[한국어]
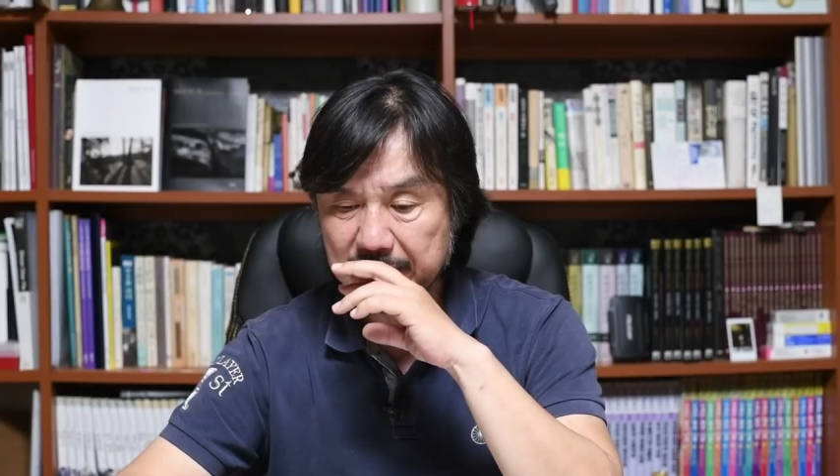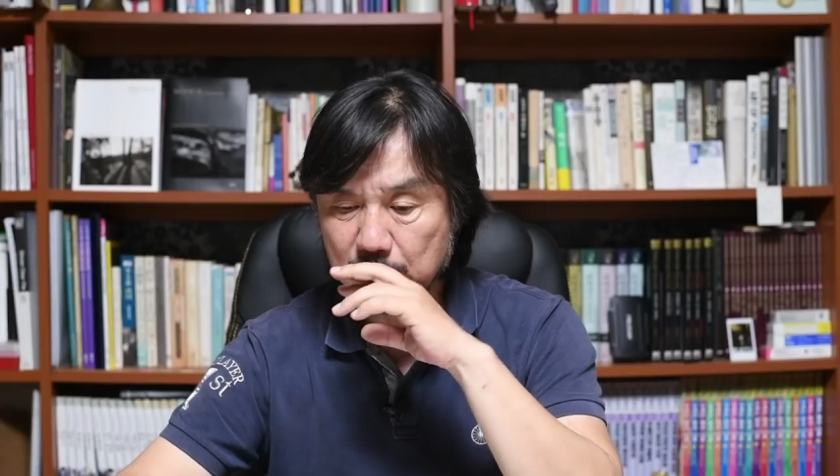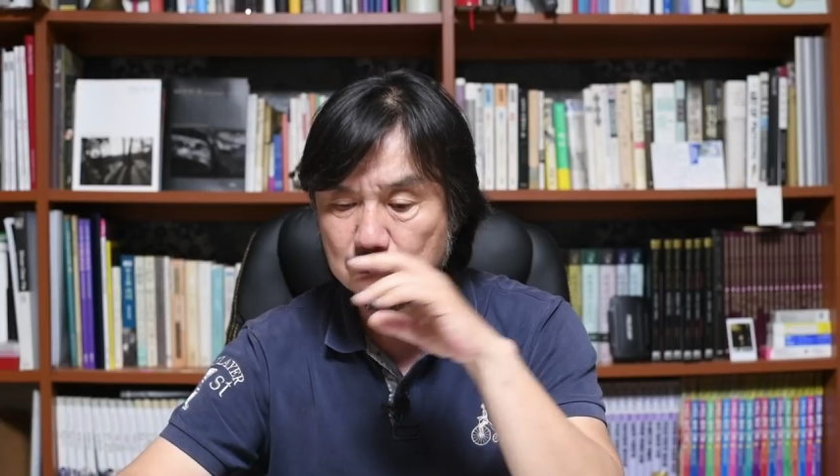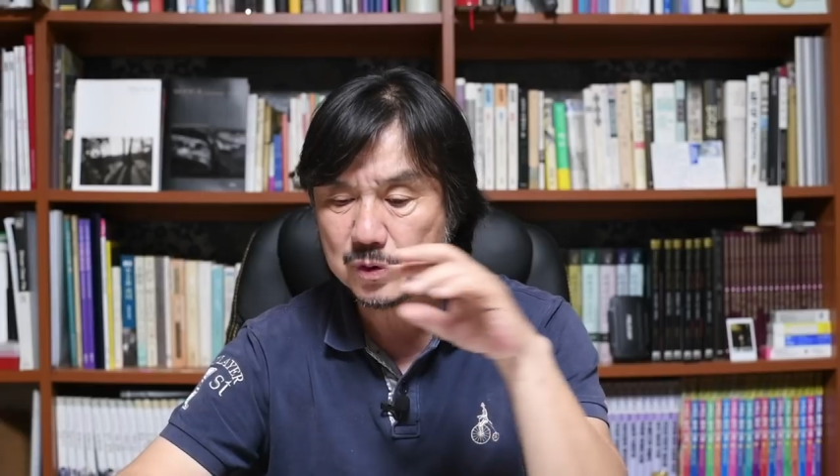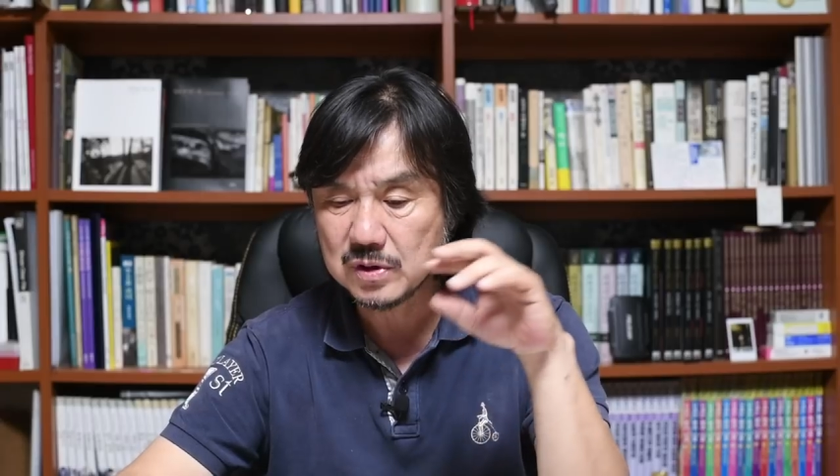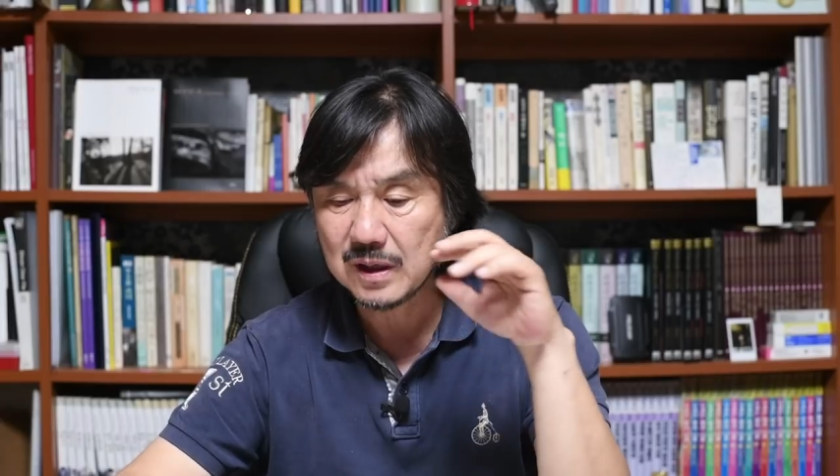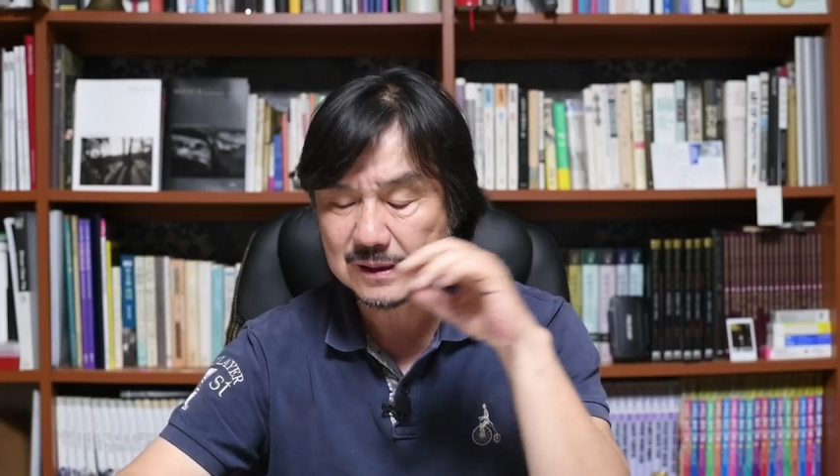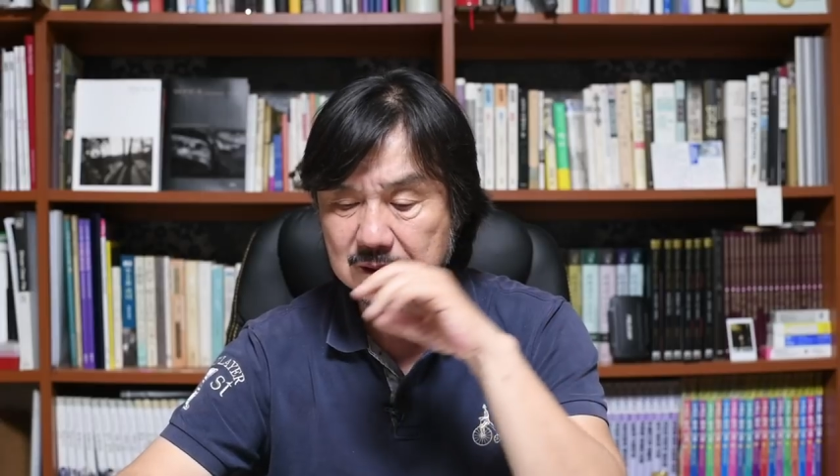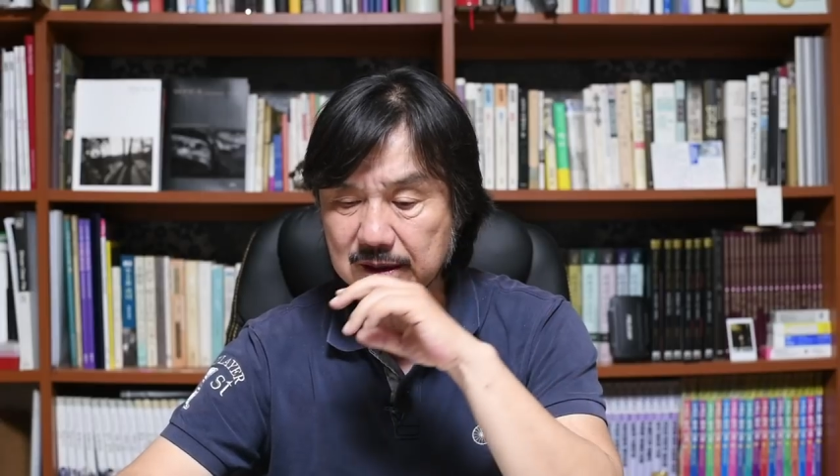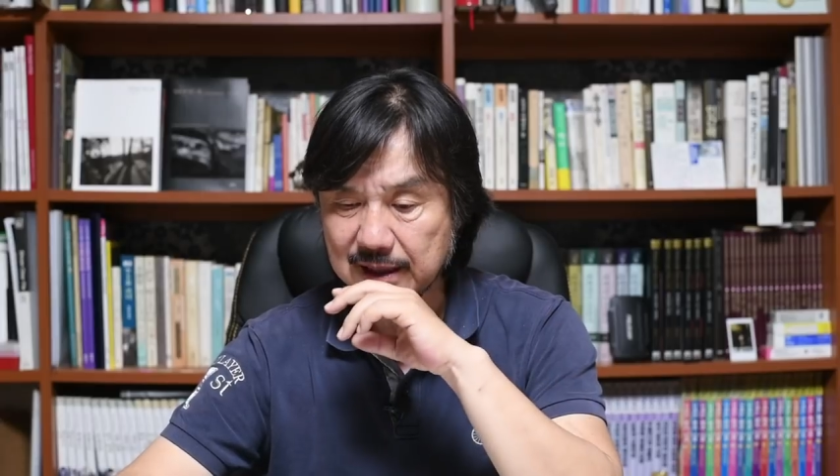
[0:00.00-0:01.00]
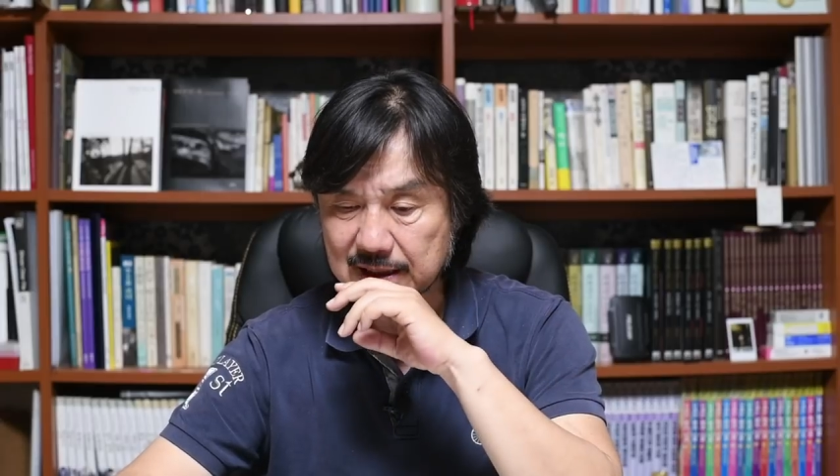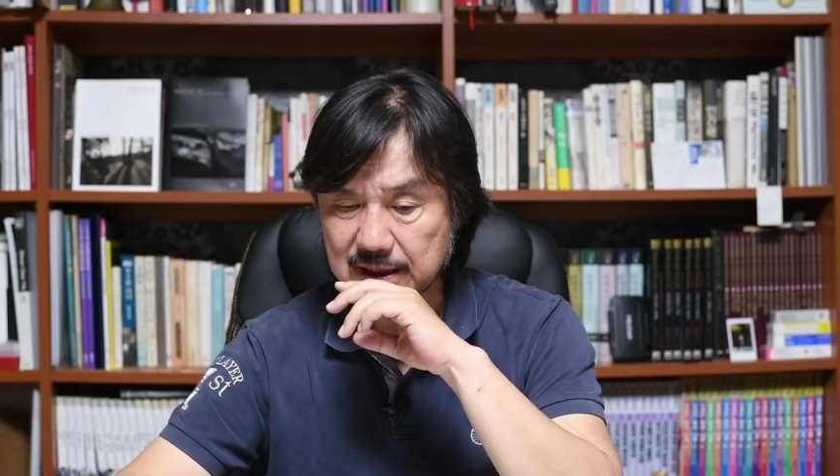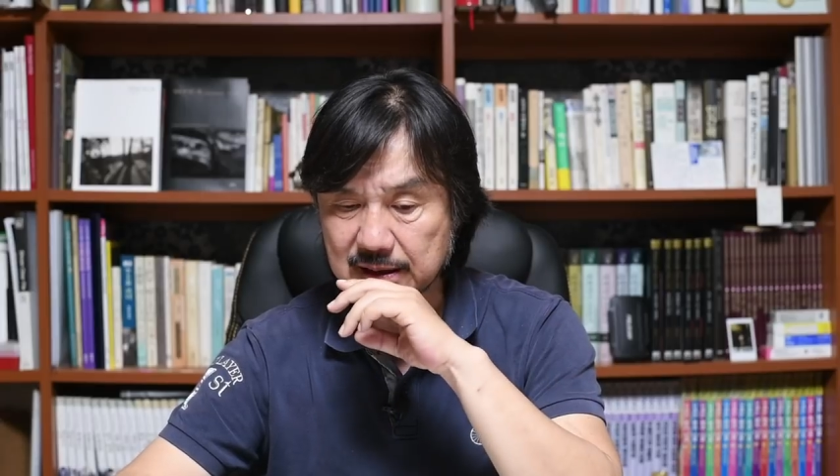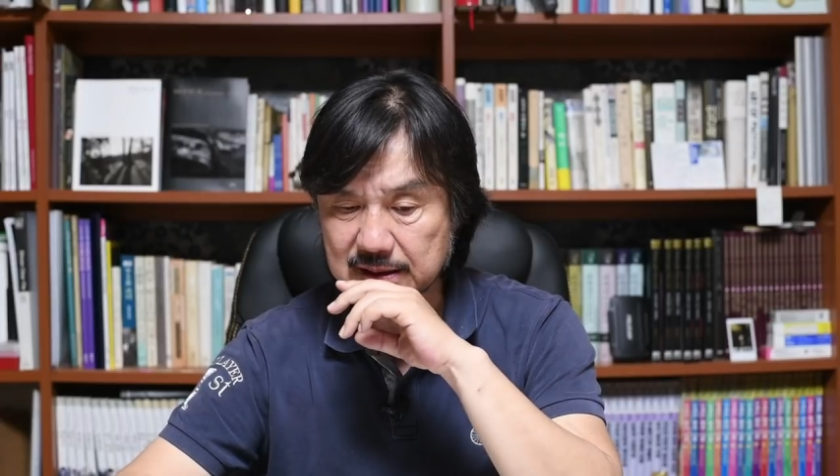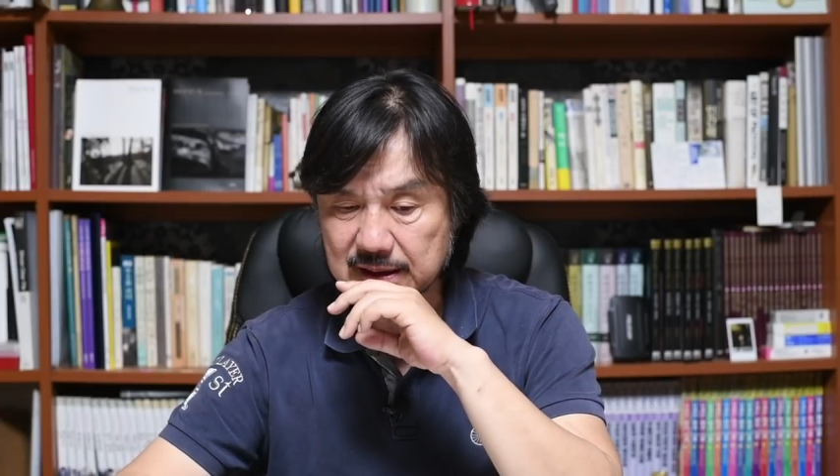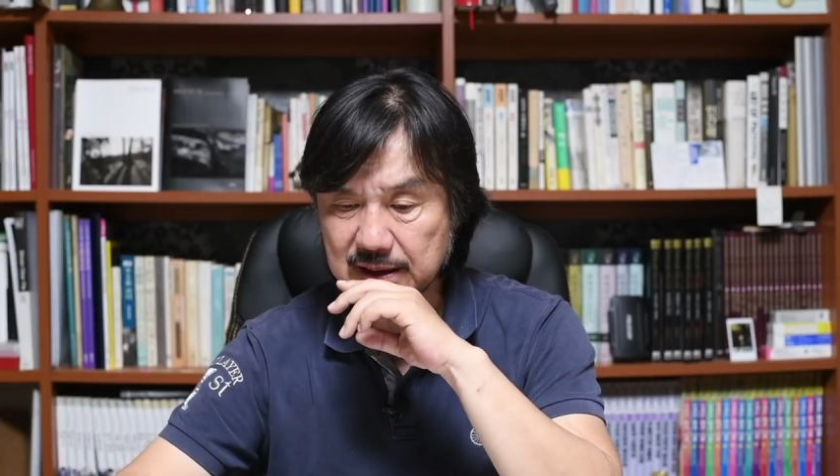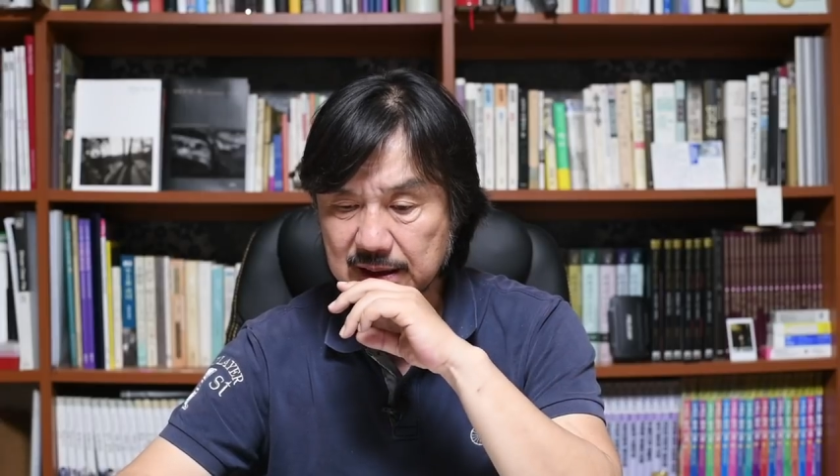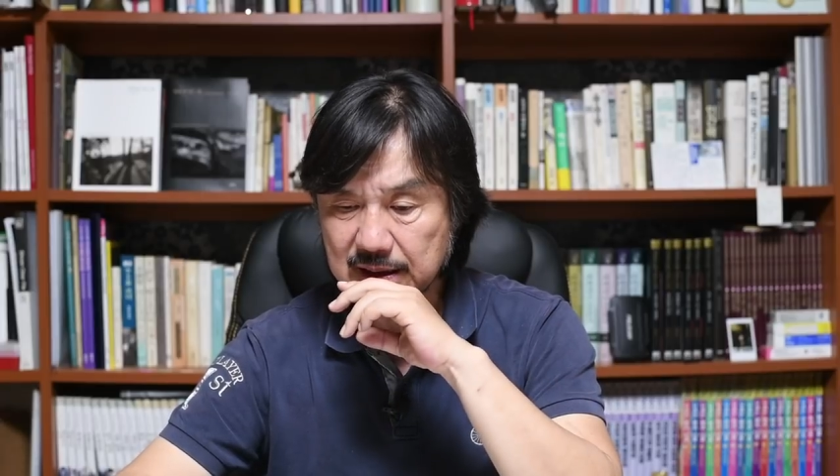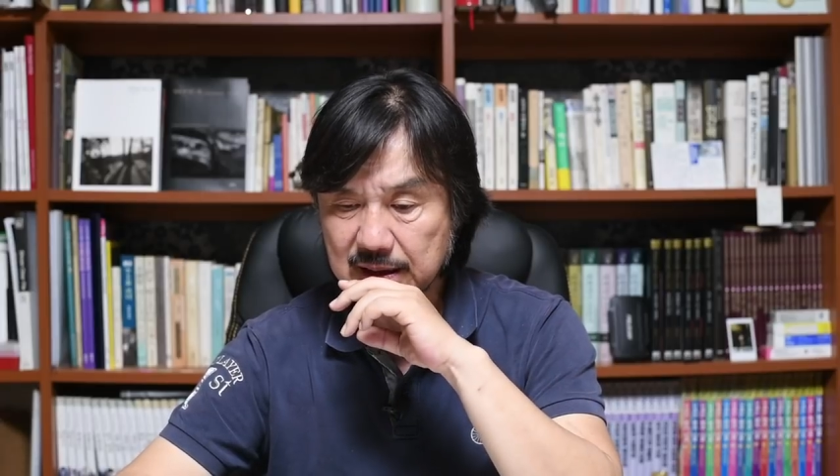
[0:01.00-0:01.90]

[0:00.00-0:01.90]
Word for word: 후보정할 때 그렇게 하셨는지,